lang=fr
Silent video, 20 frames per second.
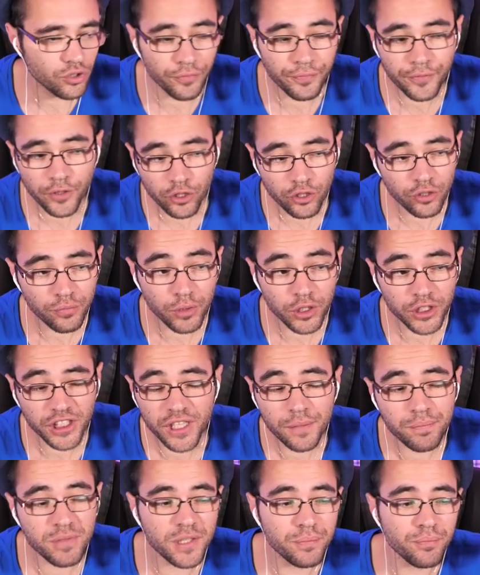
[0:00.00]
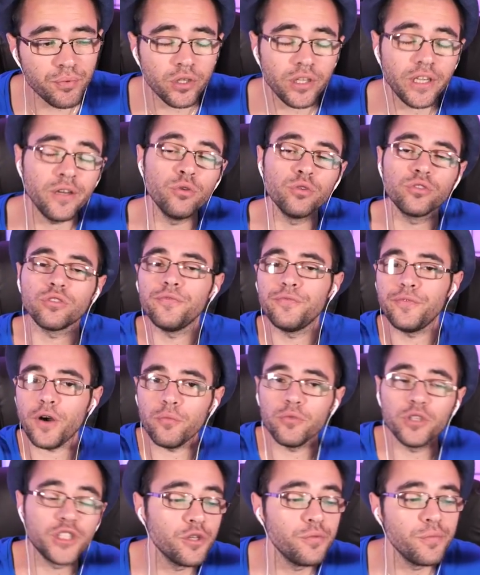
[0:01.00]
Sauf qu'au lieu de manger des petites boules et autres
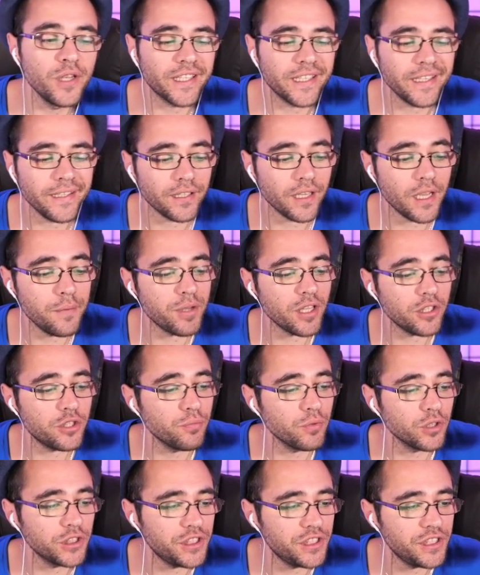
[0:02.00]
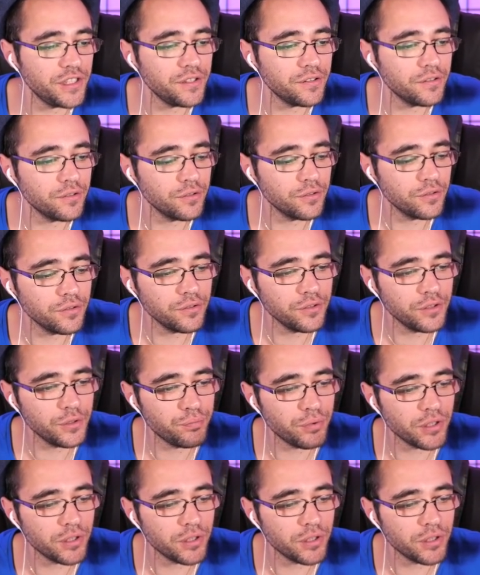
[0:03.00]
formes géométriques, eh bien, tu manges ici euh, du